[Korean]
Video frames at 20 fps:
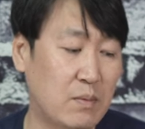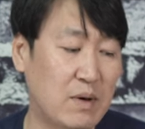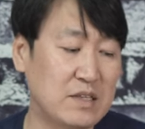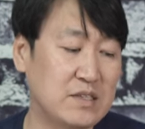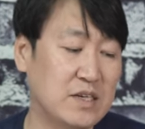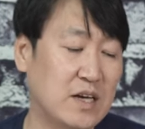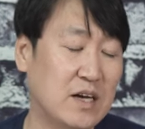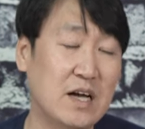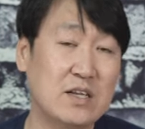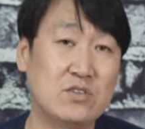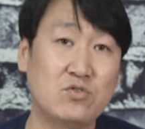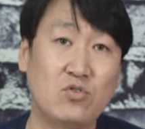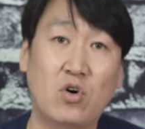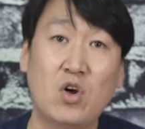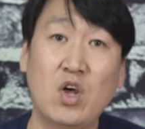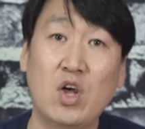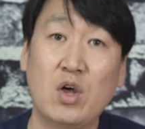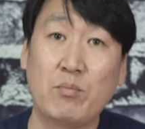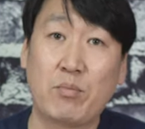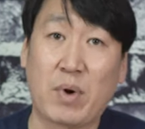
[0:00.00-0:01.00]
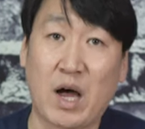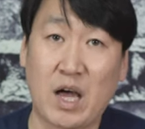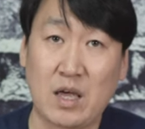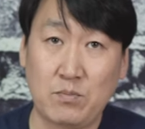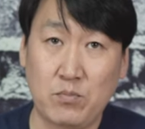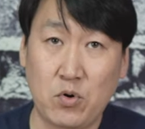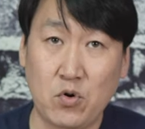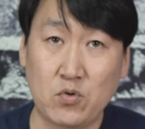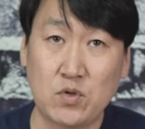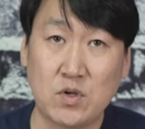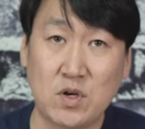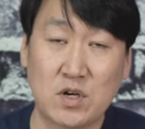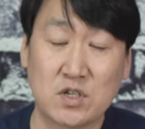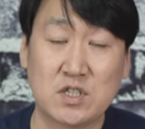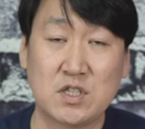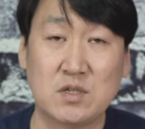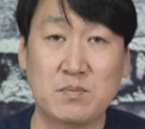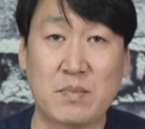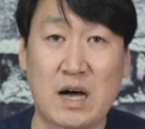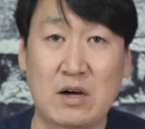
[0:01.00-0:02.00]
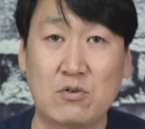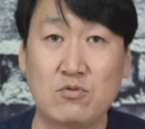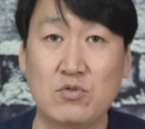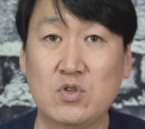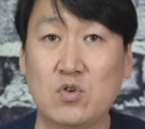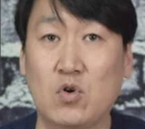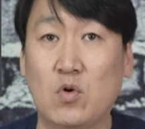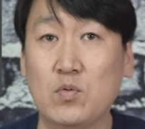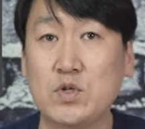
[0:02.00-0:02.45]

마찬가지로 바이포드 역시 마루에서